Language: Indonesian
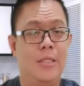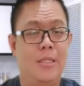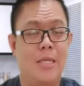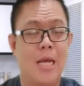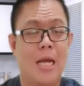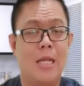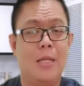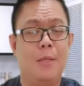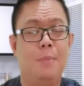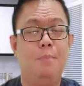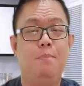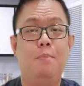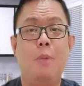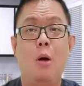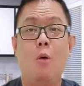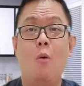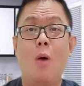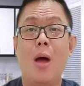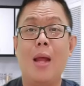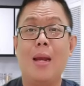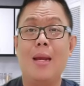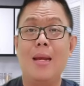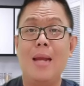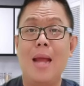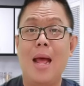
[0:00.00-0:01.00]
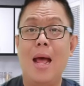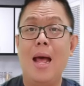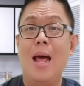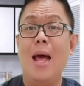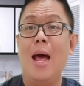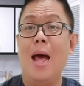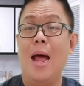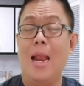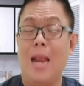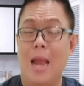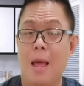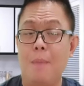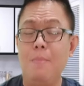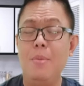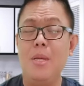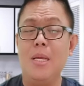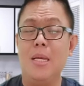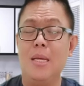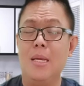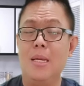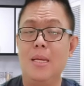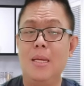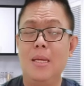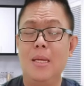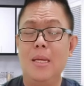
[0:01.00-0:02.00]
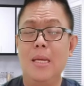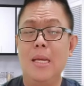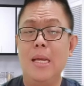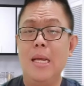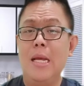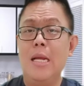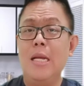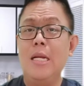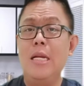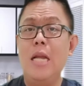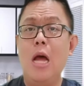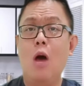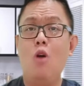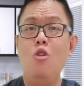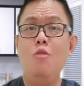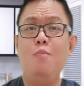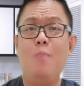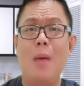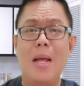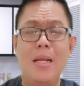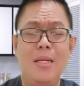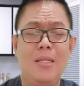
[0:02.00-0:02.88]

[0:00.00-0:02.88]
Zat pewarna alami Daun